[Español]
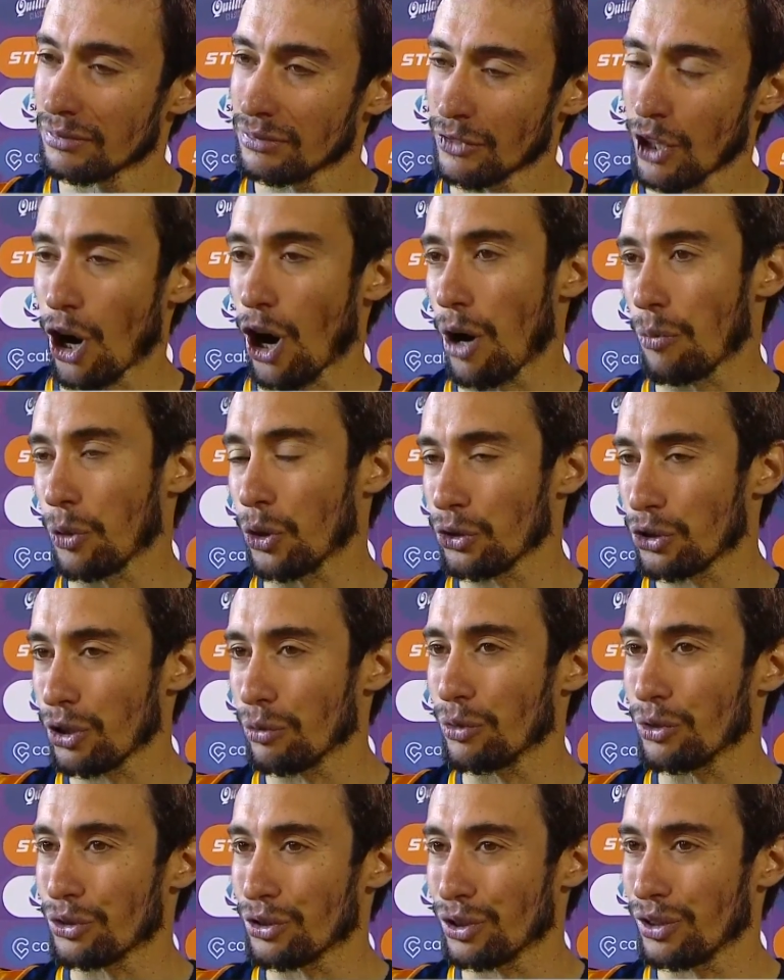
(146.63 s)
No, mucho,
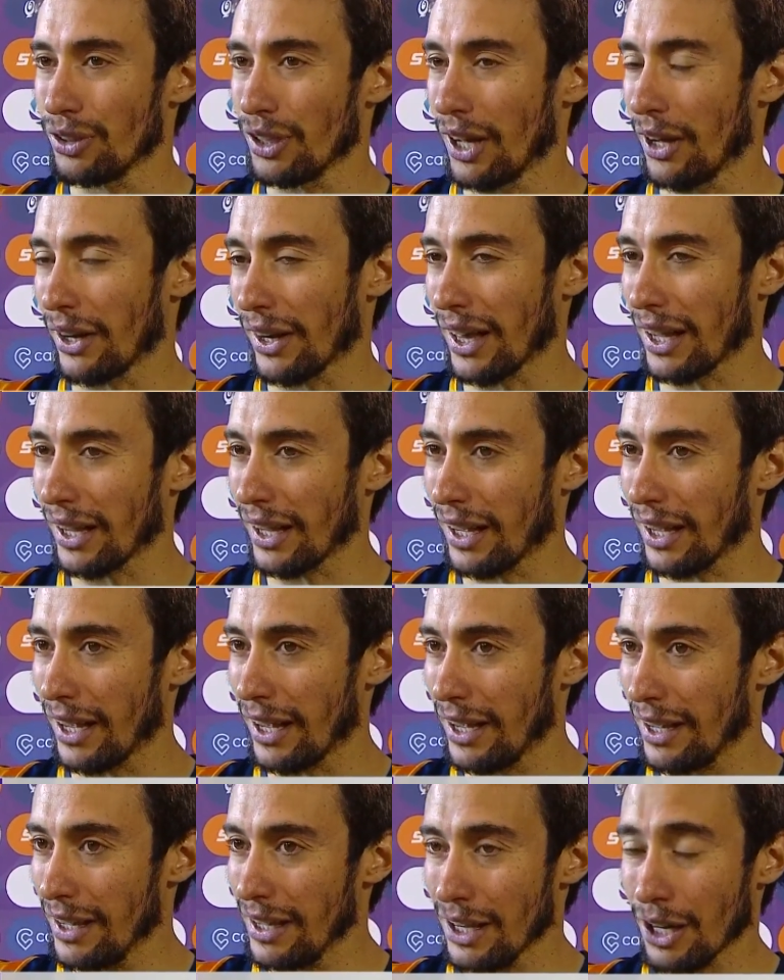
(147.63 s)
mucho. La verdad
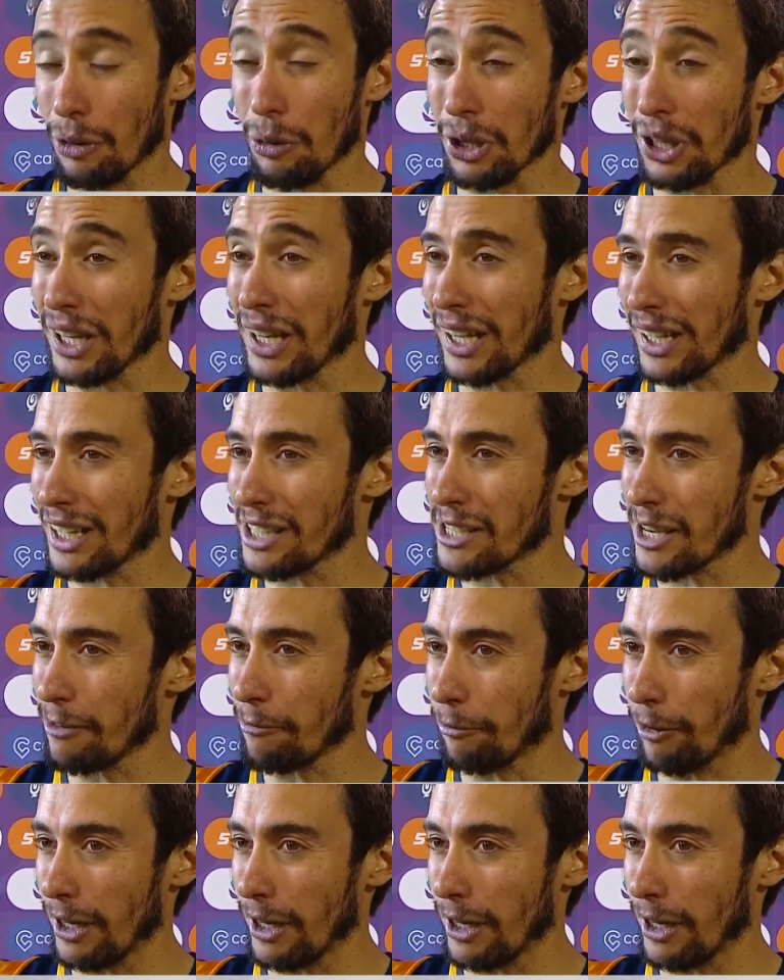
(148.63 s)
que, como te dije recién,